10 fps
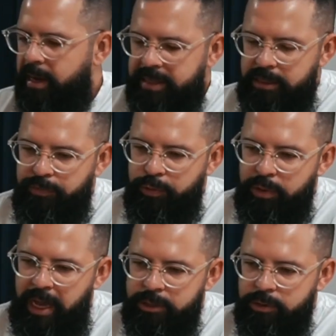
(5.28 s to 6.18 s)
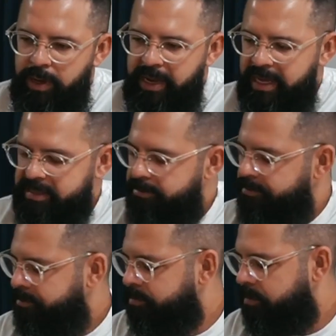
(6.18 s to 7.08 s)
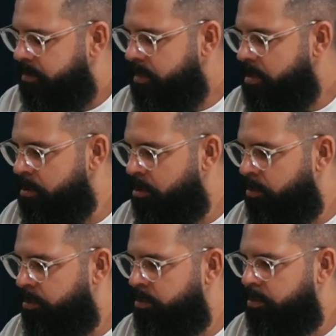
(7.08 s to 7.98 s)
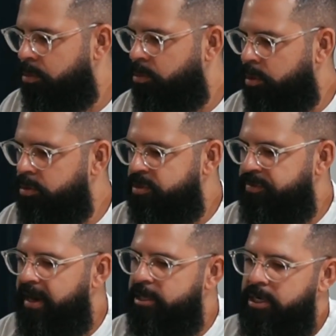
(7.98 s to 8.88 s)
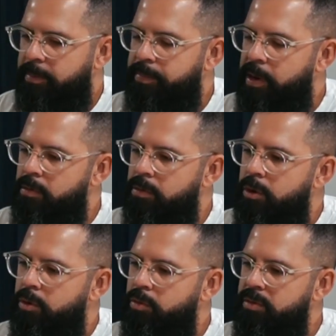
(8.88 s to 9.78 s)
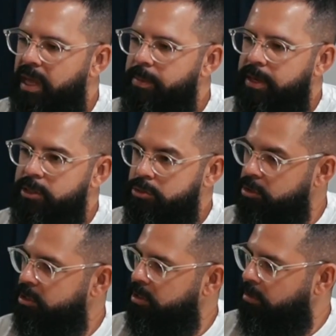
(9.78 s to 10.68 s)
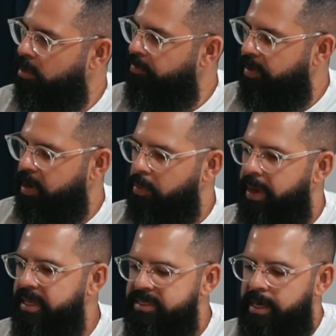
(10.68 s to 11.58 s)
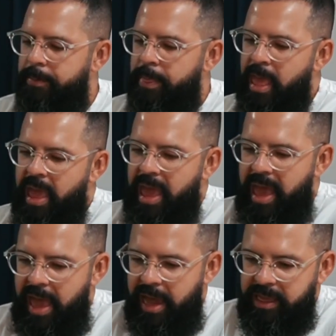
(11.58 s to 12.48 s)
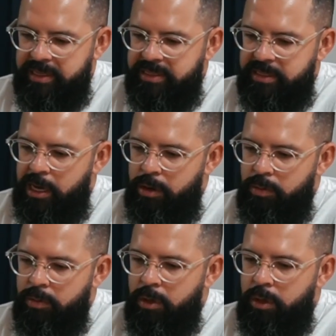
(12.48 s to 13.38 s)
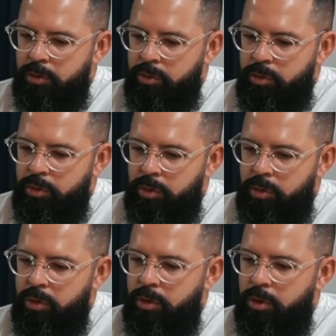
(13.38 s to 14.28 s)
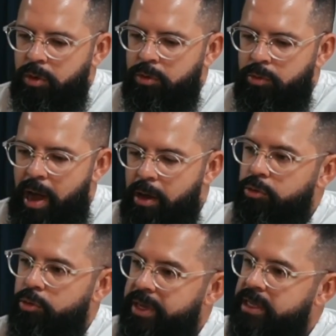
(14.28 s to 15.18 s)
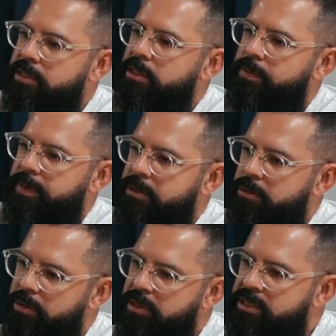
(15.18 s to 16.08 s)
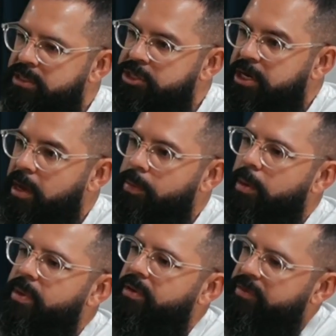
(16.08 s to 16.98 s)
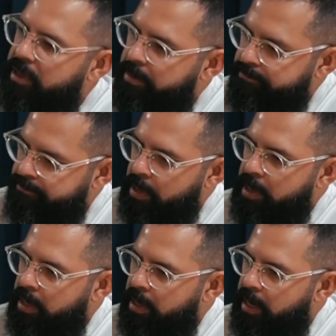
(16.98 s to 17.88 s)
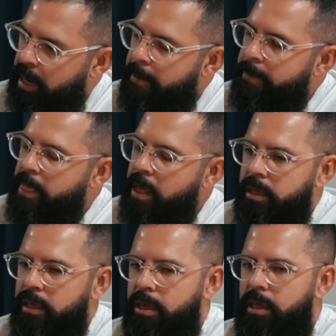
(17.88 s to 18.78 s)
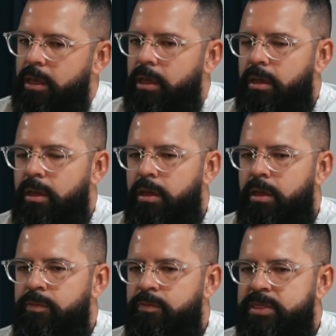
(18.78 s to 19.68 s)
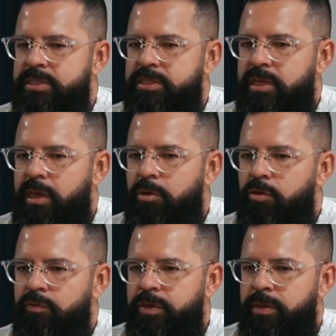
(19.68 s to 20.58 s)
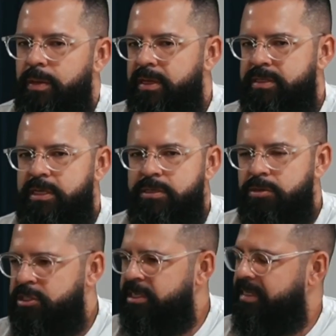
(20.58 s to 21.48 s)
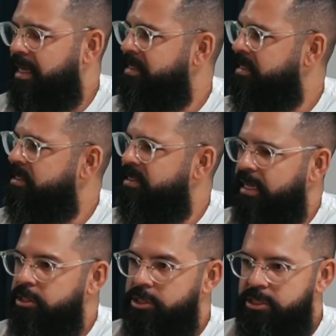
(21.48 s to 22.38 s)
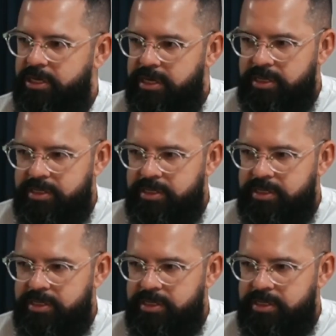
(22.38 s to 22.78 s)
nessa dificuldade com a graça, um, quando a gente fala de Japão, um tema que surge com frequência é a questão do, do alto índice de pessoas tirando a própria vida. Sim. Né? E, e você ouve essas notícias, essas estatísticas